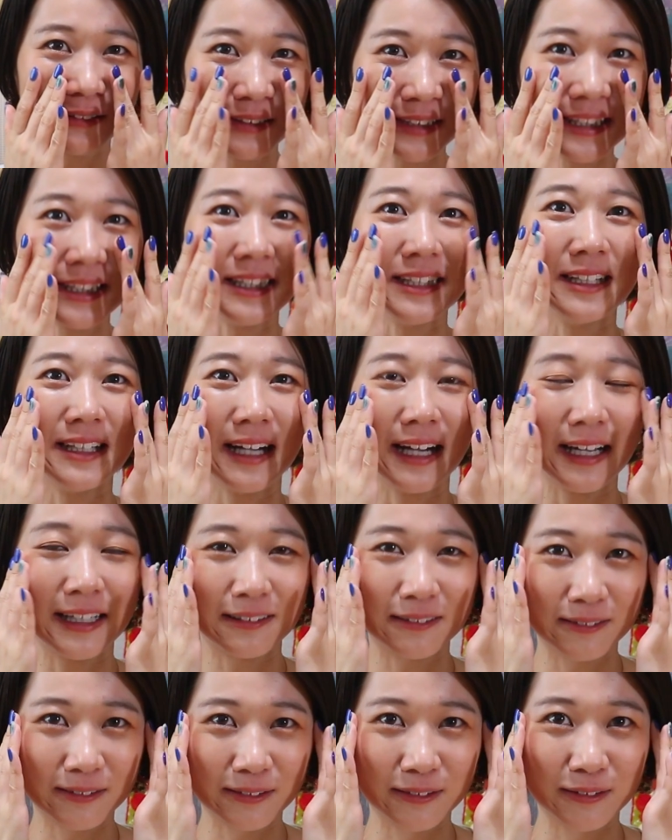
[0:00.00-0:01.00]
当にあ
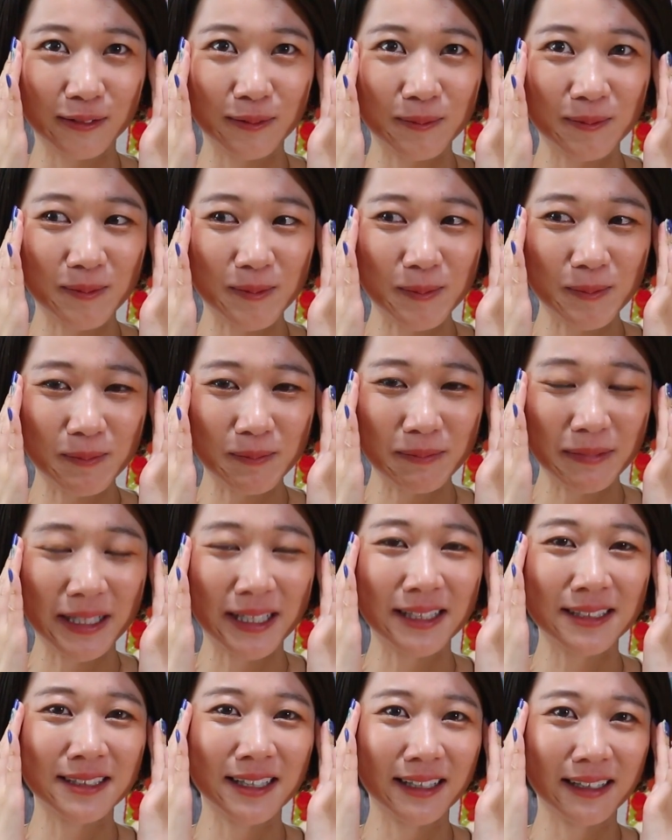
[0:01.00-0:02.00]
の
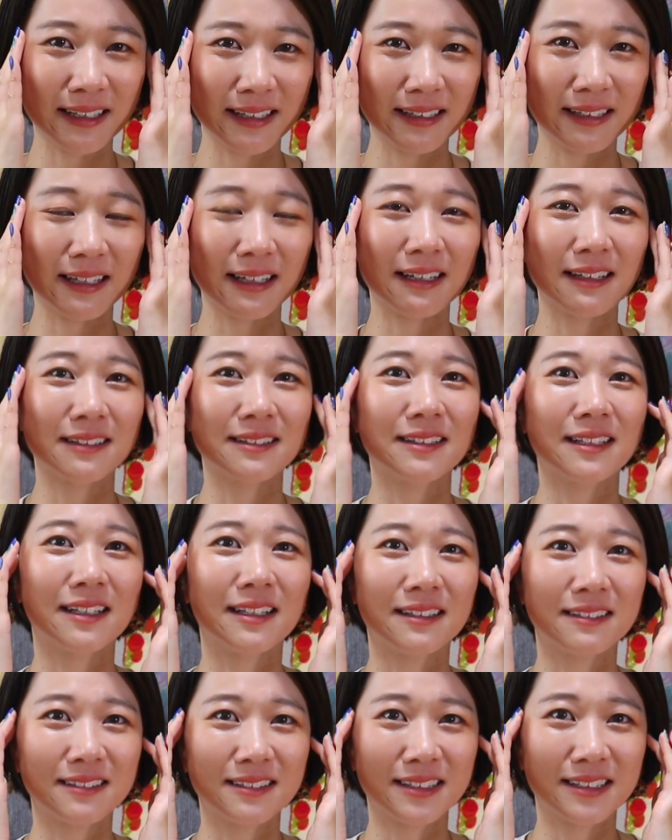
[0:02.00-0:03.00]
皆さんがいなかった
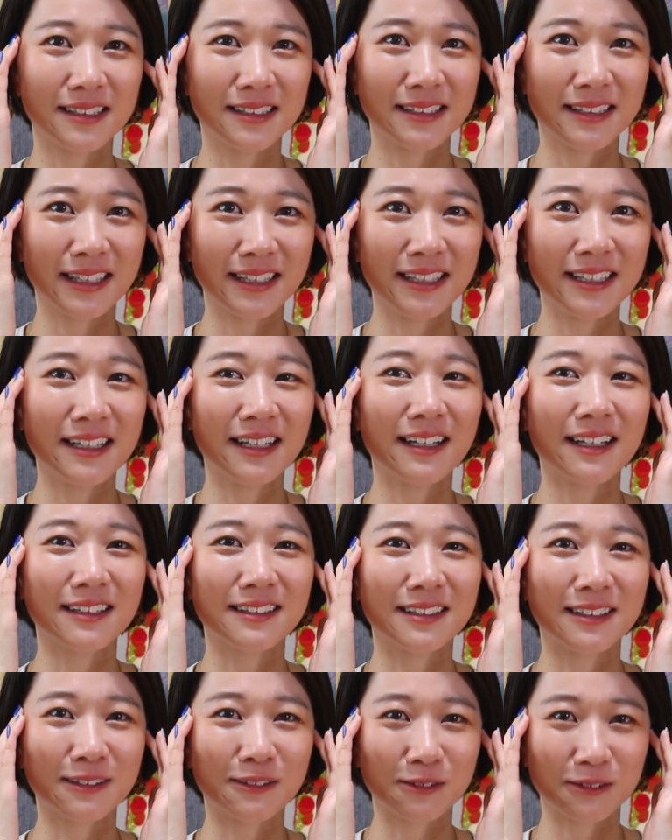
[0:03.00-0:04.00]
らできな
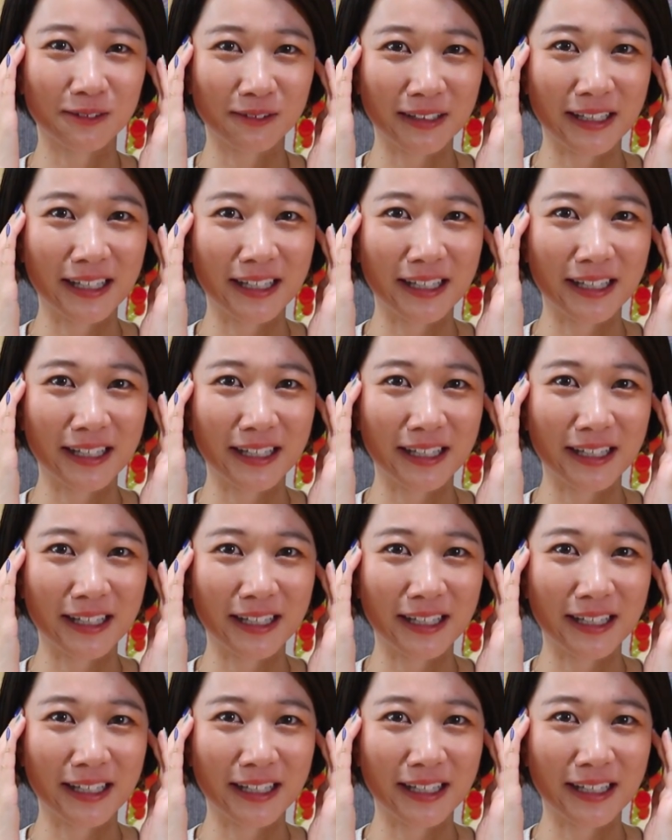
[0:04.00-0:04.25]
かったこと